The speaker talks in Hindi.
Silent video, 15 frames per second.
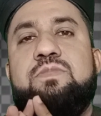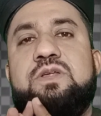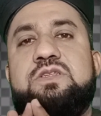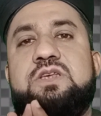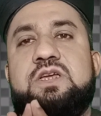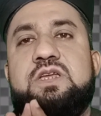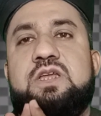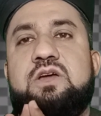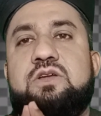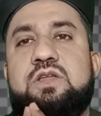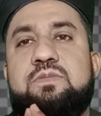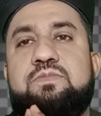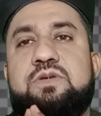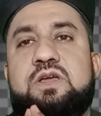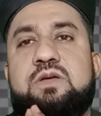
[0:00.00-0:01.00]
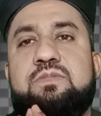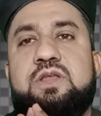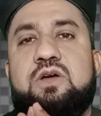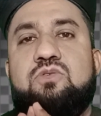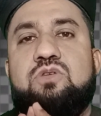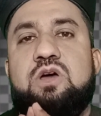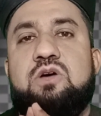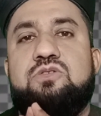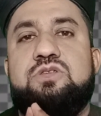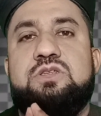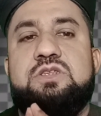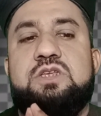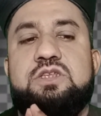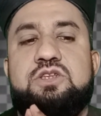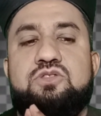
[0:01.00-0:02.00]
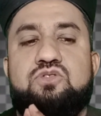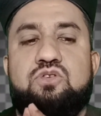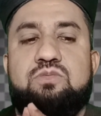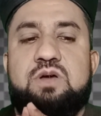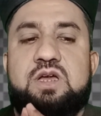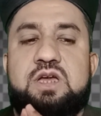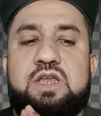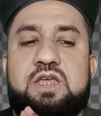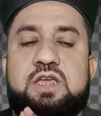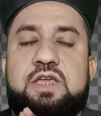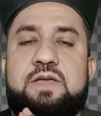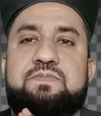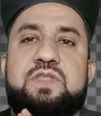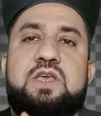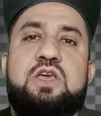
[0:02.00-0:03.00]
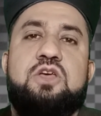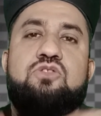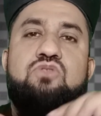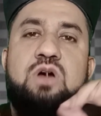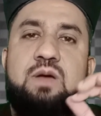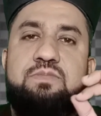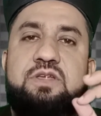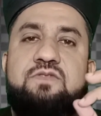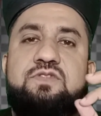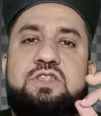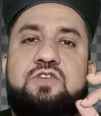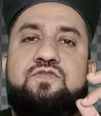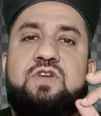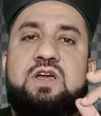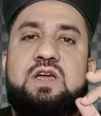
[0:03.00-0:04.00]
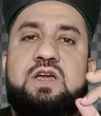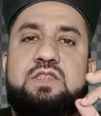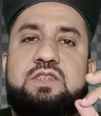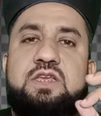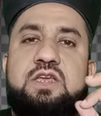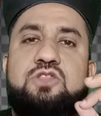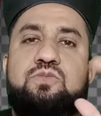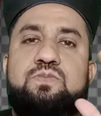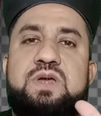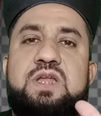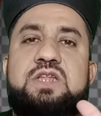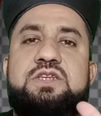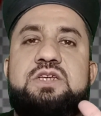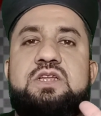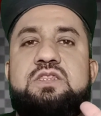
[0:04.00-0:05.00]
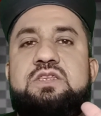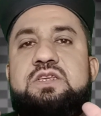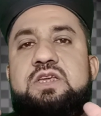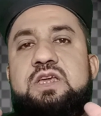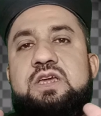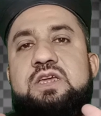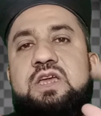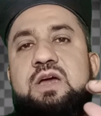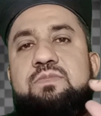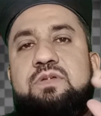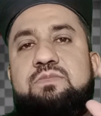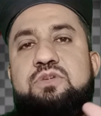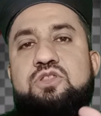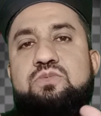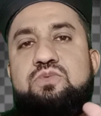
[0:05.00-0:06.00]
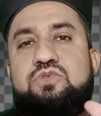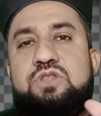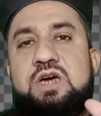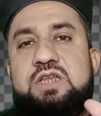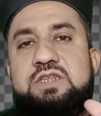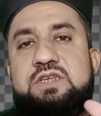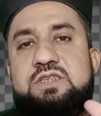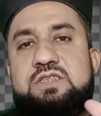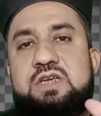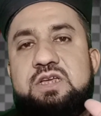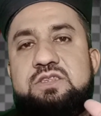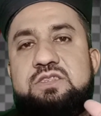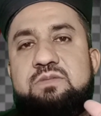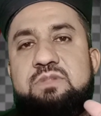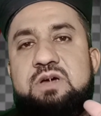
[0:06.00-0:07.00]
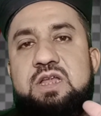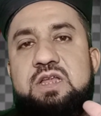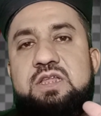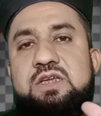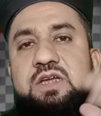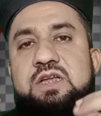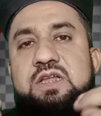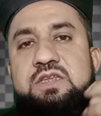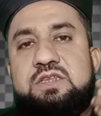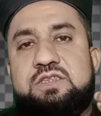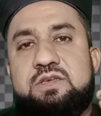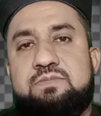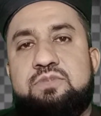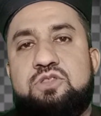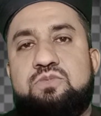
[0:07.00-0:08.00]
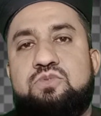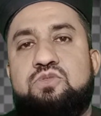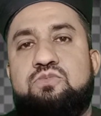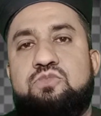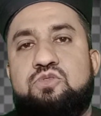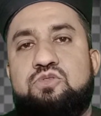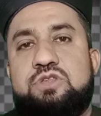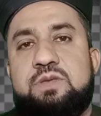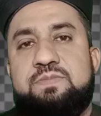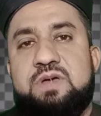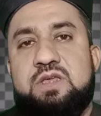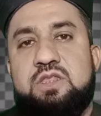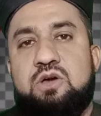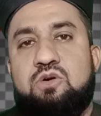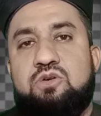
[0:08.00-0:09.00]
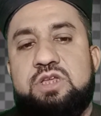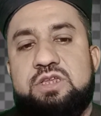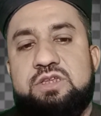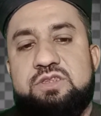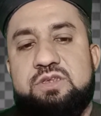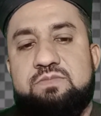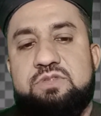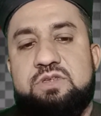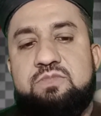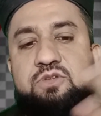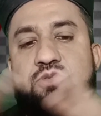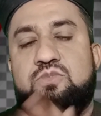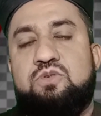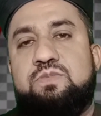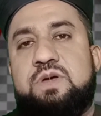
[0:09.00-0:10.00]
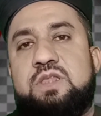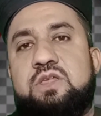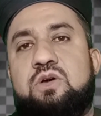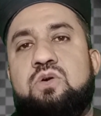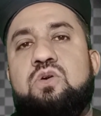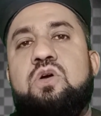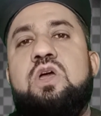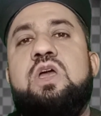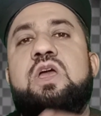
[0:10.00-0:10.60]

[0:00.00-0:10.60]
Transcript: अपने सगीरा कबीरा गुनाहों से सच्ची तोबा करके तो आप ये वजीफा करते हैं तो पहली शर्त यह है कि आपने बदबूदार चीज़ का इस्तेमाल नहीं करना जिससे बदबू मुंह से पैदा हो या जिसम से बदबू पैदा हो